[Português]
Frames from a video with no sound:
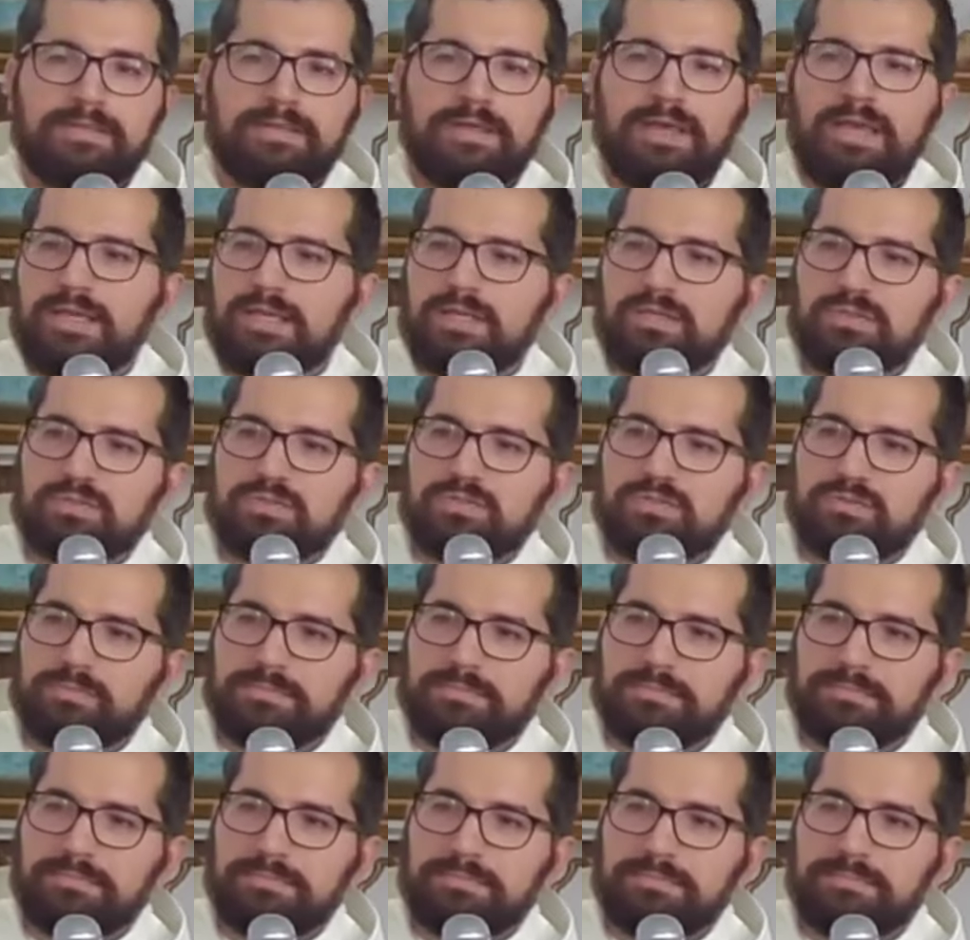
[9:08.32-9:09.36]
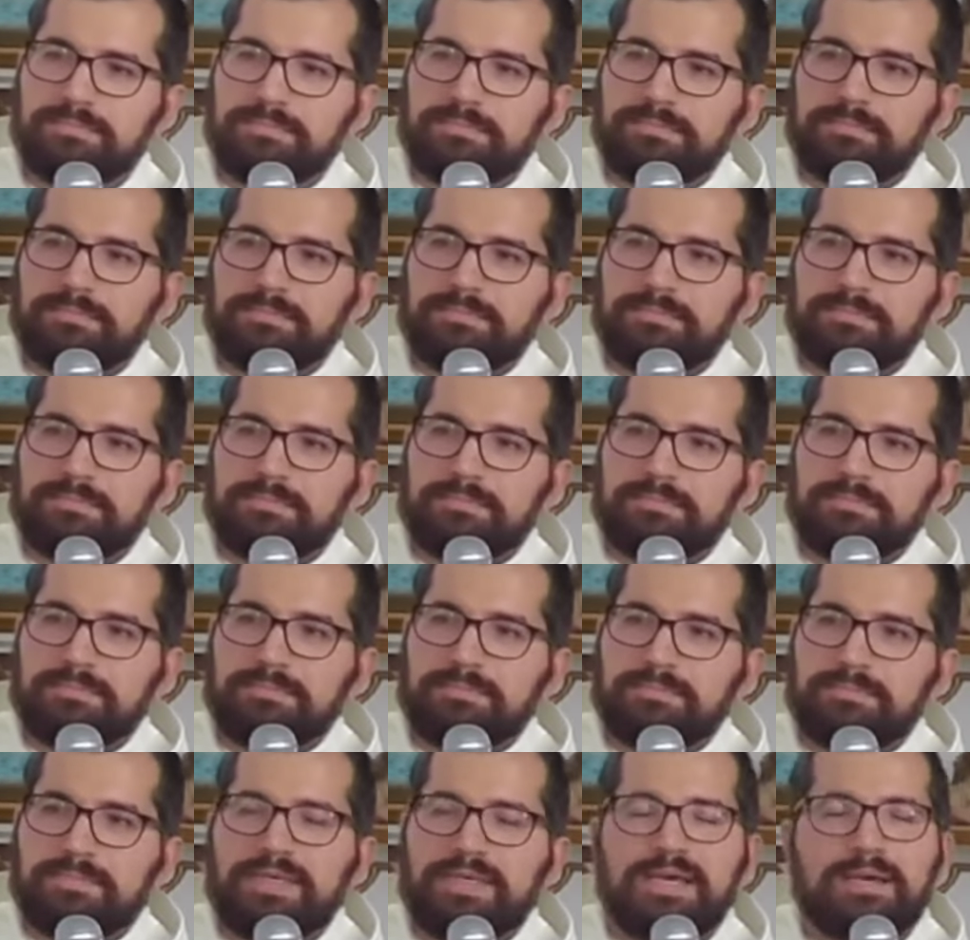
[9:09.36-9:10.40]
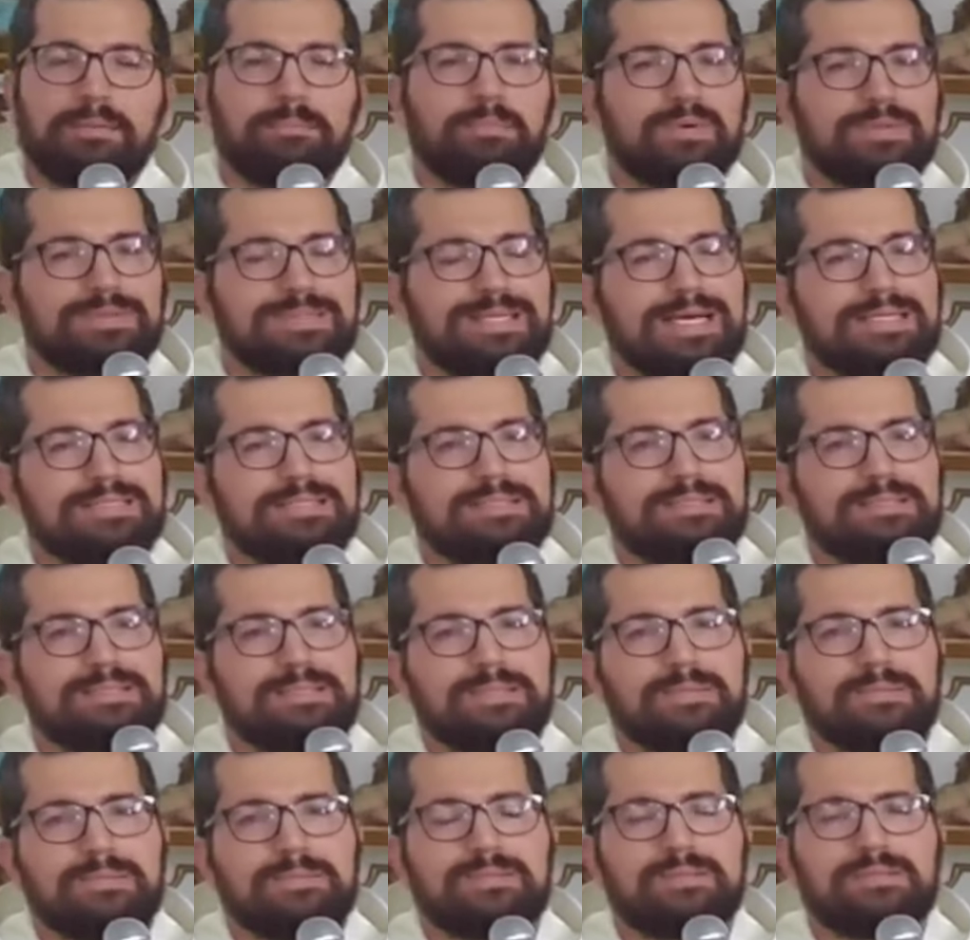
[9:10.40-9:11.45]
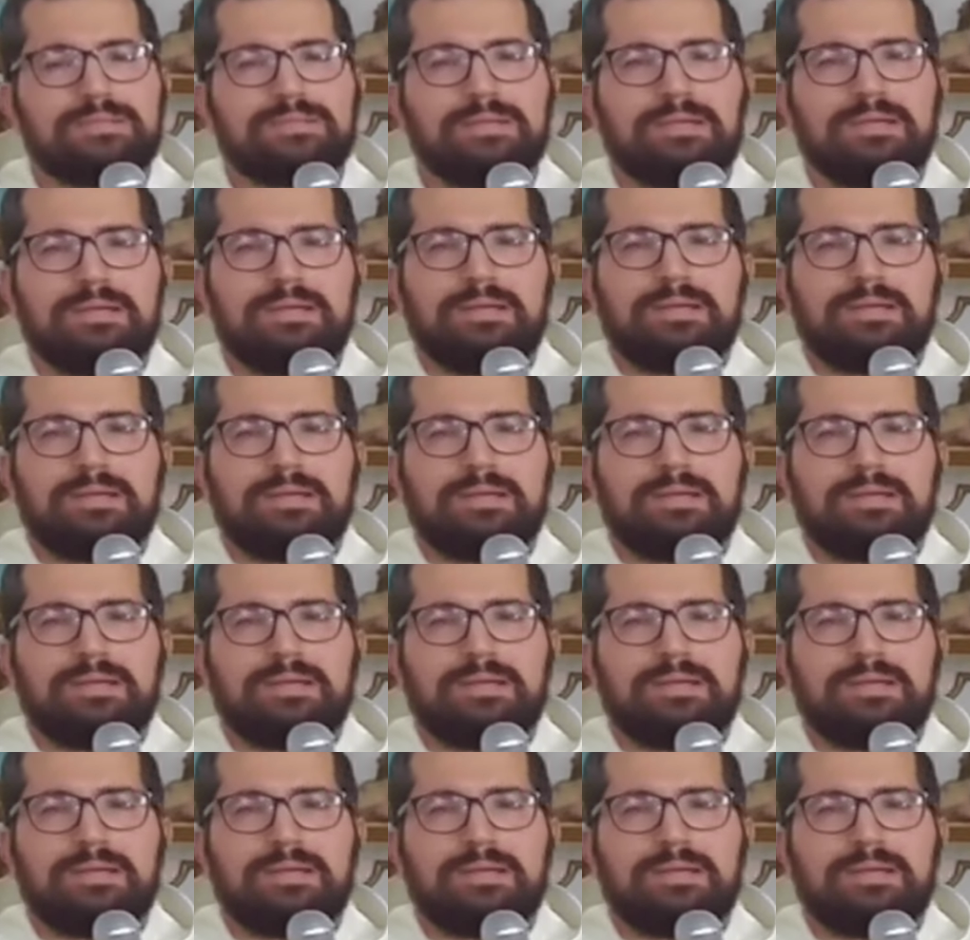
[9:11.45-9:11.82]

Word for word: É isso. Que é a bondade de Deus.